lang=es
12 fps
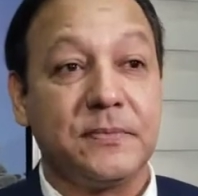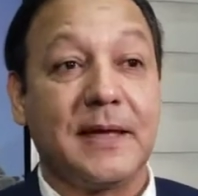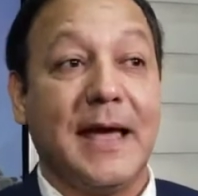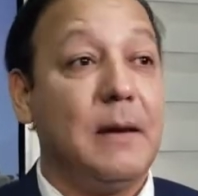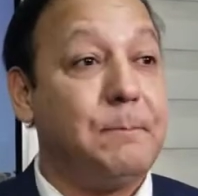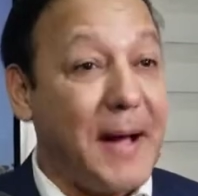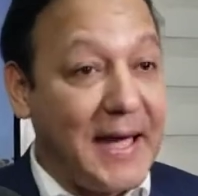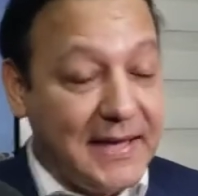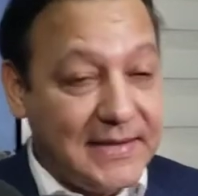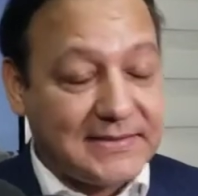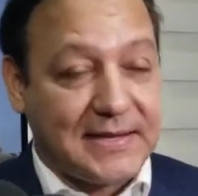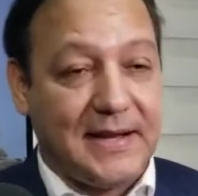El
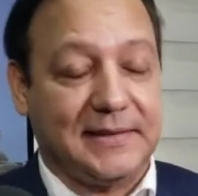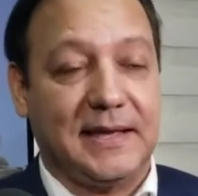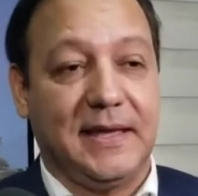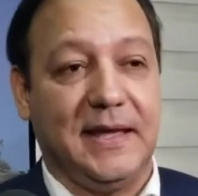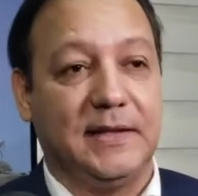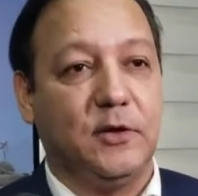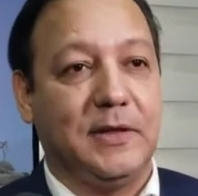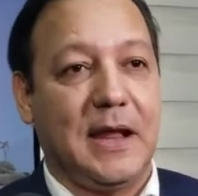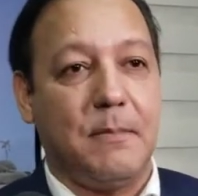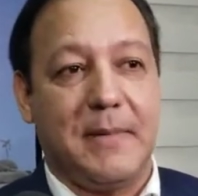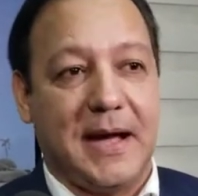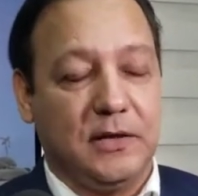país se le está yendo de
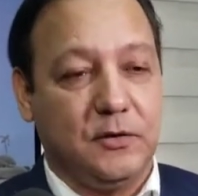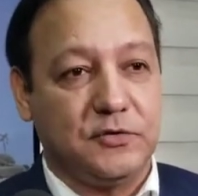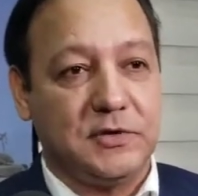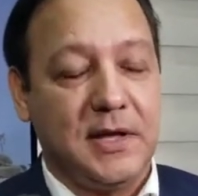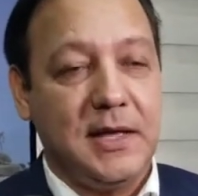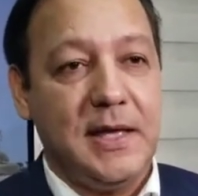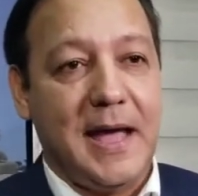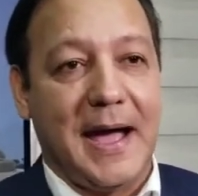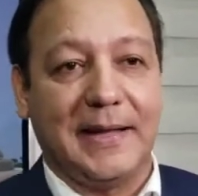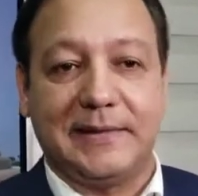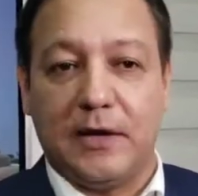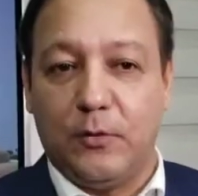las manos a
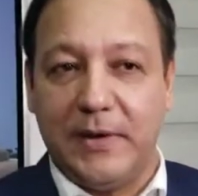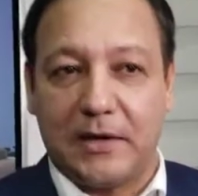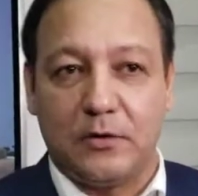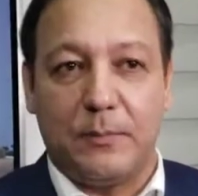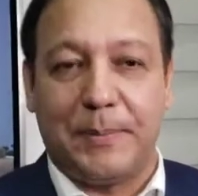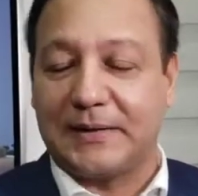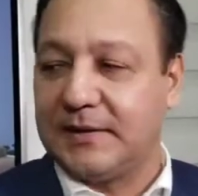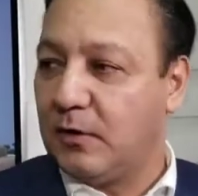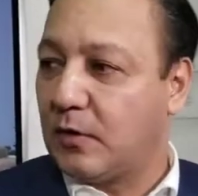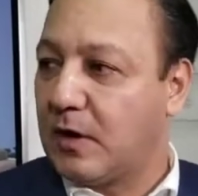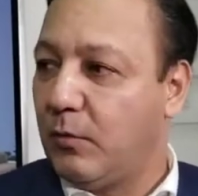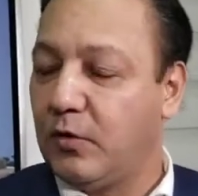este gobierno, del Partido
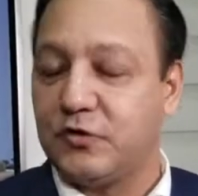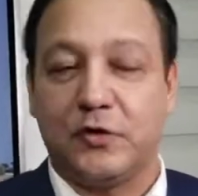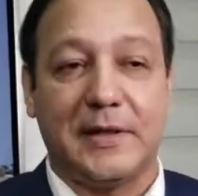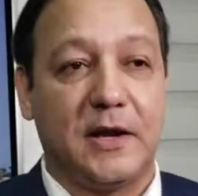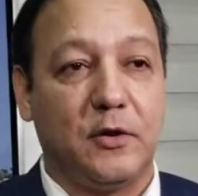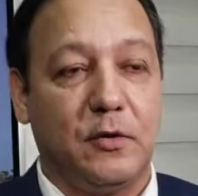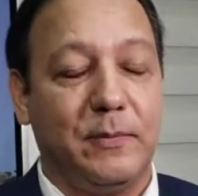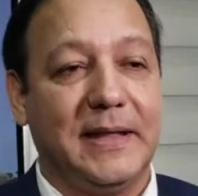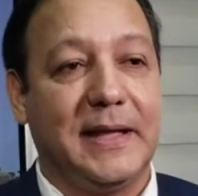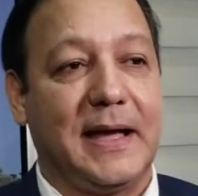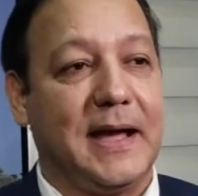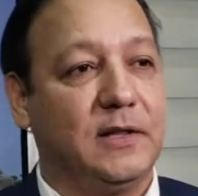Revolucionario
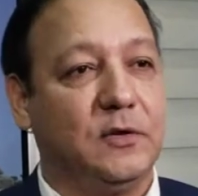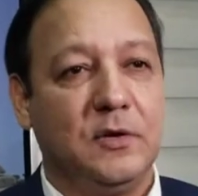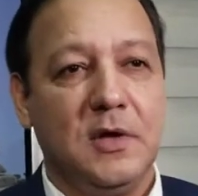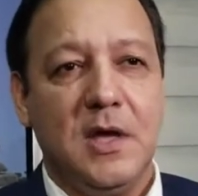Dominicano.